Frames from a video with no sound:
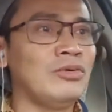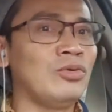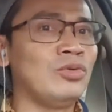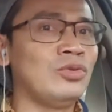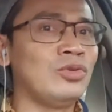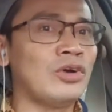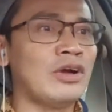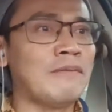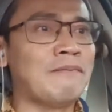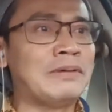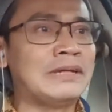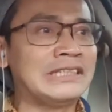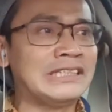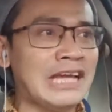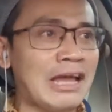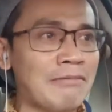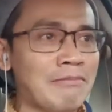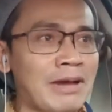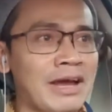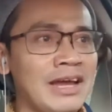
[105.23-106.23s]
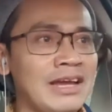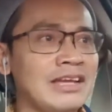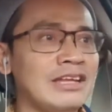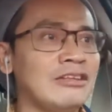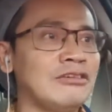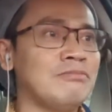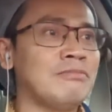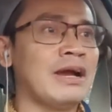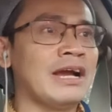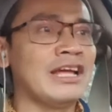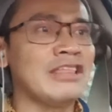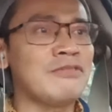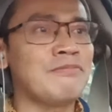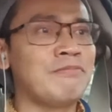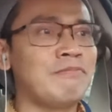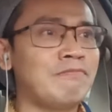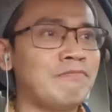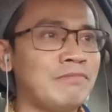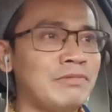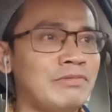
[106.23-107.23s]
untuk kebersamaan gitu maka
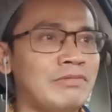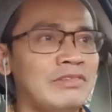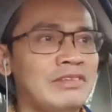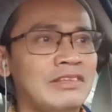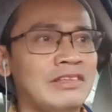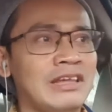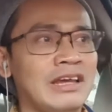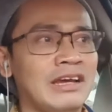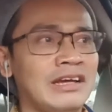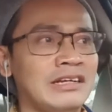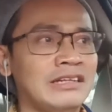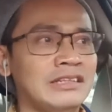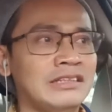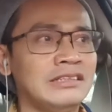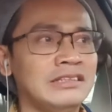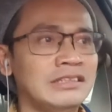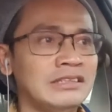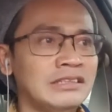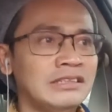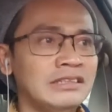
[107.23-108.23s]
uh,